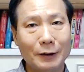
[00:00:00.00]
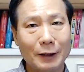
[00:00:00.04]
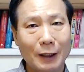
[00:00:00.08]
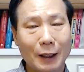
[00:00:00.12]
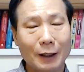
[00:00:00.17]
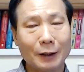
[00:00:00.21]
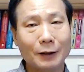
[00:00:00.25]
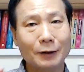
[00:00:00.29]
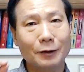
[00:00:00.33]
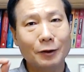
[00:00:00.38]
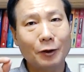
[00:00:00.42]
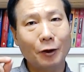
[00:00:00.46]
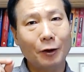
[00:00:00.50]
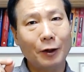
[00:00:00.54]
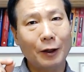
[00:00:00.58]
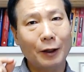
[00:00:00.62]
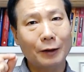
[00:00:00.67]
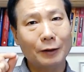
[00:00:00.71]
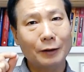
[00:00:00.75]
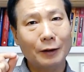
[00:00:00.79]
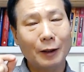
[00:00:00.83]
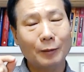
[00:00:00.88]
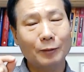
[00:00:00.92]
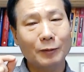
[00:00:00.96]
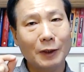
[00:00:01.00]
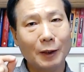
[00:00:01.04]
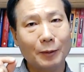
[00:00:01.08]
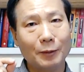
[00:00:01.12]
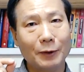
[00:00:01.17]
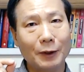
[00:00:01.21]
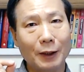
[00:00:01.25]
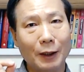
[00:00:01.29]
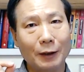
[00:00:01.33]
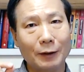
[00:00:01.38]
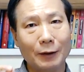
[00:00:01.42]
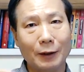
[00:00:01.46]
작은 연예인을 하면
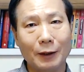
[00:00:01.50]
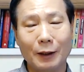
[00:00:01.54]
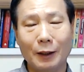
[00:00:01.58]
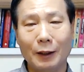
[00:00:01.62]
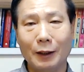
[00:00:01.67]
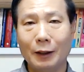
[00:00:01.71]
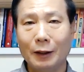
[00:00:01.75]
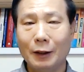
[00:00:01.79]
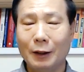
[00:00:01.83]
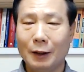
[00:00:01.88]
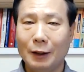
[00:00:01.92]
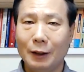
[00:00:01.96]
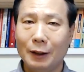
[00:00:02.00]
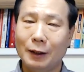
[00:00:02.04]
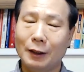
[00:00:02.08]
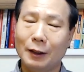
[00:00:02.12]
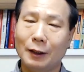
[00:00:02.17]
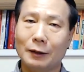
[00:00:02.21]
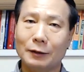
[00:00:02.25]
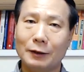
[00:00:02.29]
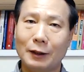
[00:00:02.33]
됩니다. 내가 아,